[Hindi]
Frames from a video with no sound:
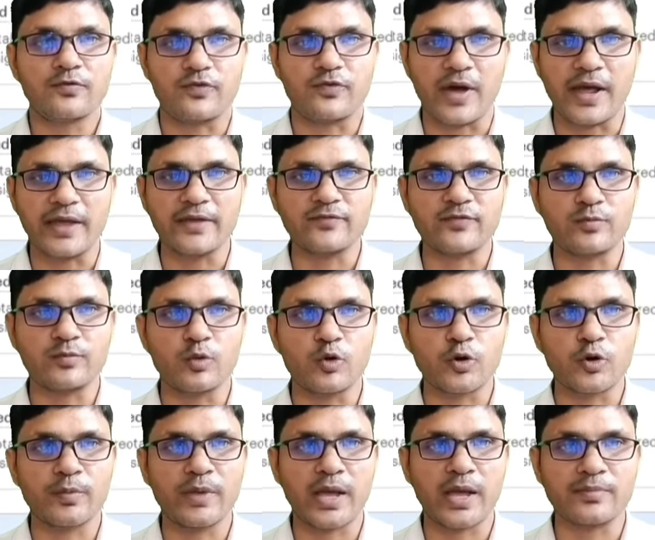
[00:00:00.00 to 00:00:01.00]
फाइव
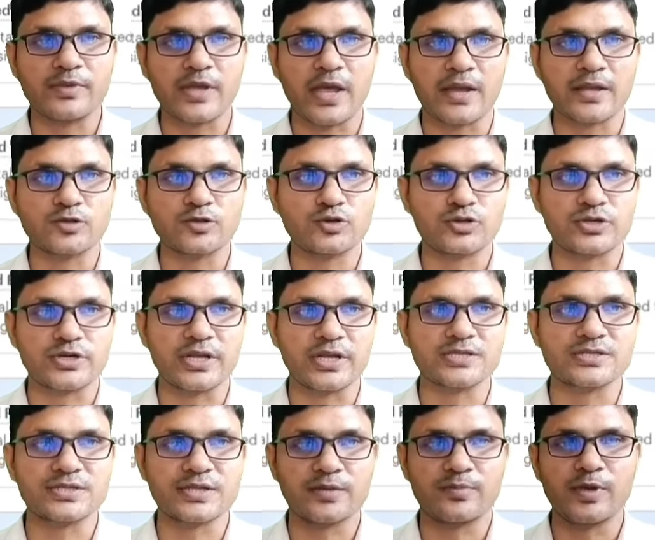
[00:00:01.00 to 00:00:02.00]
मोर में आप जाएंगे तो
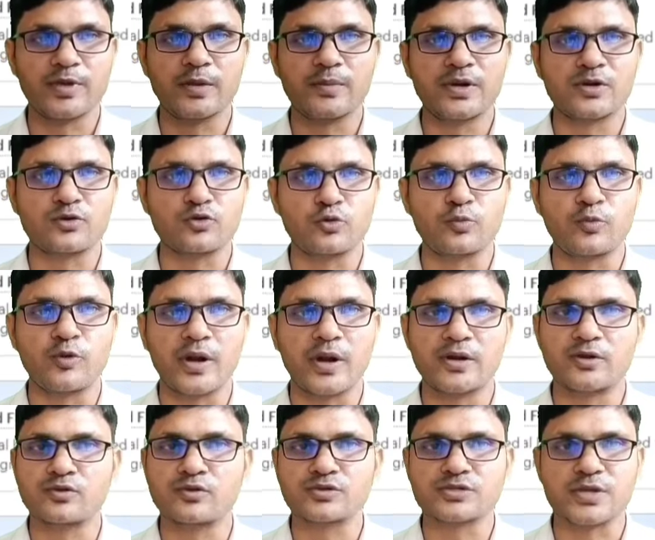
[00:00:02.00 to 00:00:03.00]
ट्रेजरी बिल में टू
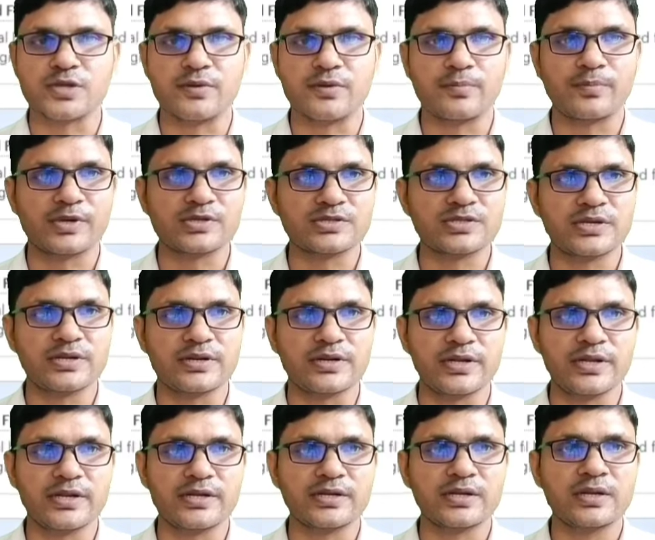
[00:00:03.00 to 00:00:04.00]
परसेंट
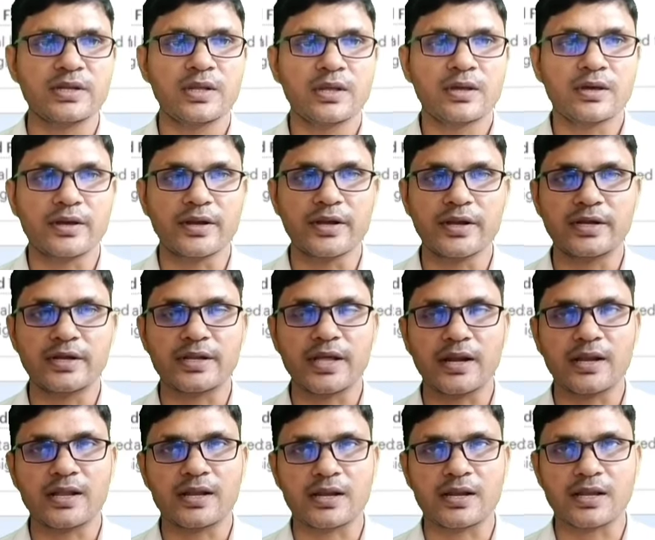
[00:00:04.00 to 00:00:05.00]
रीट रीट
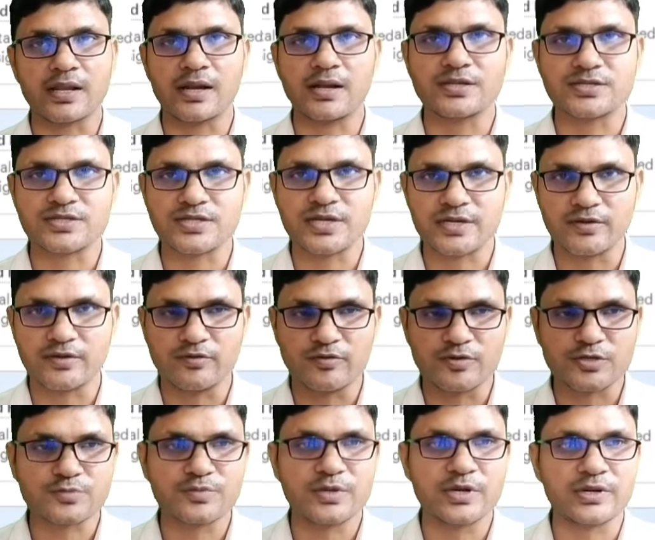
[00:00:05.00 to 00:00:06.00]
यानी रियल इस्टेट
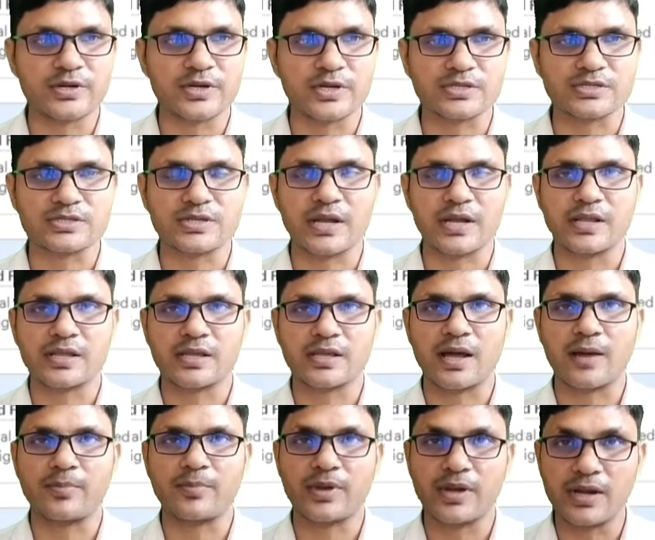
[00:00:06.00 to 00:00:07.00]
इन्वेस्टमेंट ट्रस्ट यानी
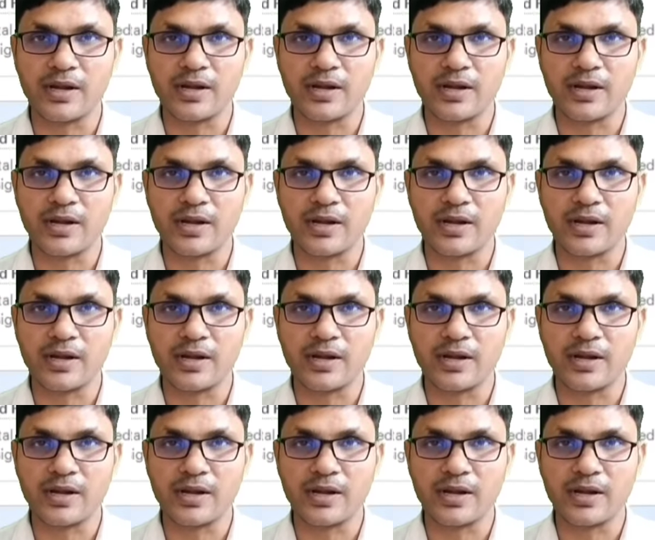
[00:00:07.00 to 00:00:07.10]
यानी कि आप